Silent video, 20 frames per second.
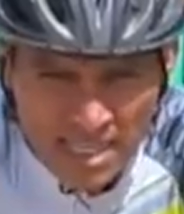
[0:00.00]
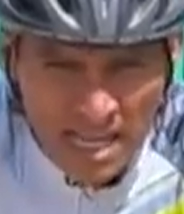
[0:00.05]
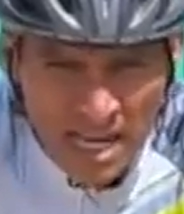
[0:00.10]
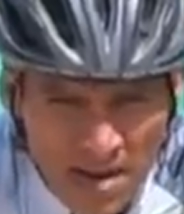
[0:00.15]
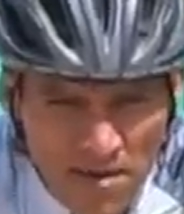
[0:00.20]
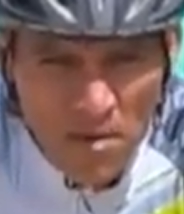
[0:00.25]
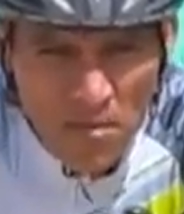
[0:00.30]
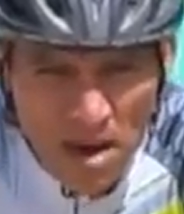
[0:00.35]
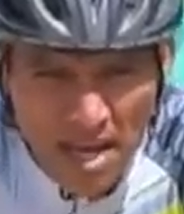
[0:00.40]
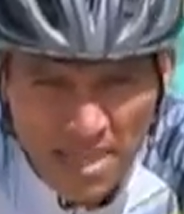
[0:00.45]

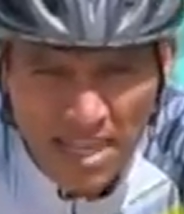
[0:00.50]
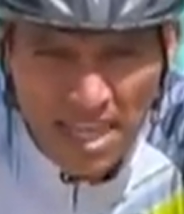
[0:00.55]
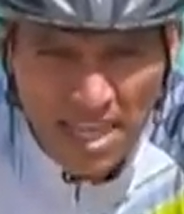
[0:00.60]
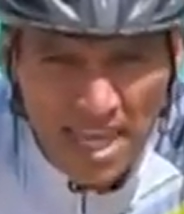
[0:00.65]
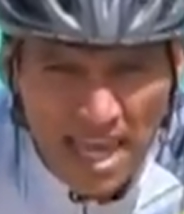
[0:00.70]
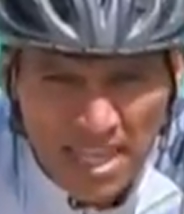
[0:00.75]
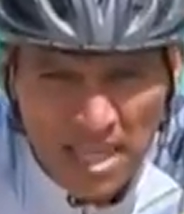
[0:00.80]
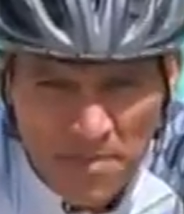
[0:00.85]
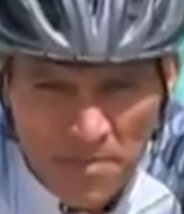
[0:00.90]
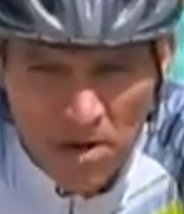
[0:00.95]
tenemos más de
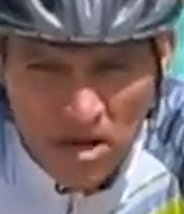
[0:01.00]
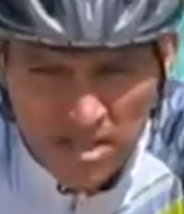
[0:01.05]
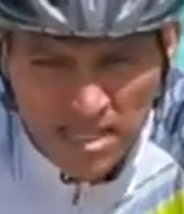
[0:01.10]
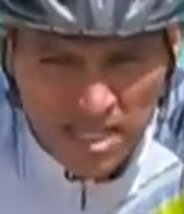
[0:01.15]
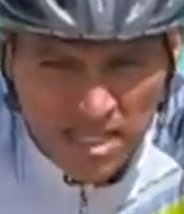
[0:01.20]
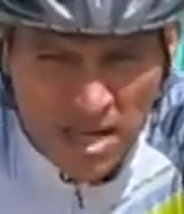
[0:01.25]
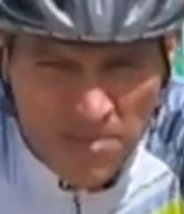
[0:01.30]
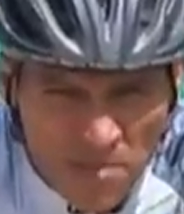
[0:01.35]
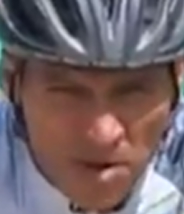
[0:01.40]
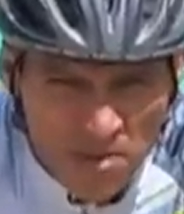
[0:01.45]
10
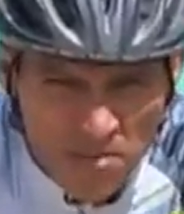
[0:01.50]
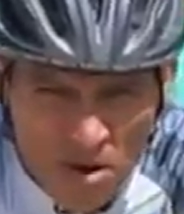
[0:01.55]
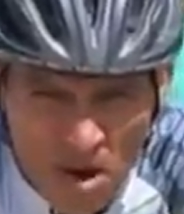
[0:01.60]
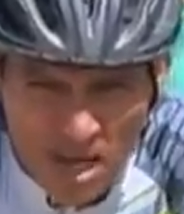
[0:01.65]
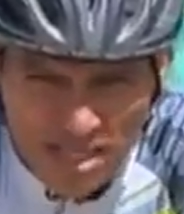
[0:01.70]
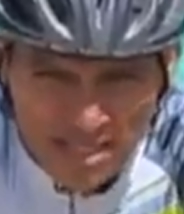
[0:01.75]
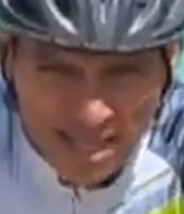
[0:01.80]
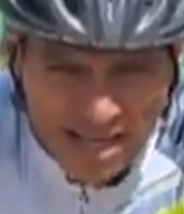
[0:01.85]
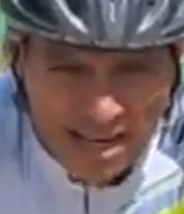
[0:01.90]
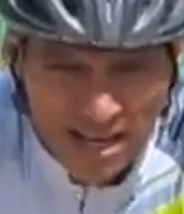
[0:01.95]
deportes que
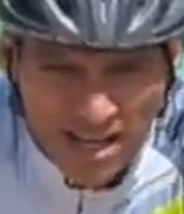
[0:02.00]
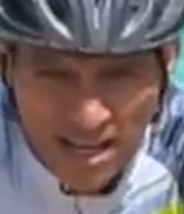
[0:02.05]
podemos hacer.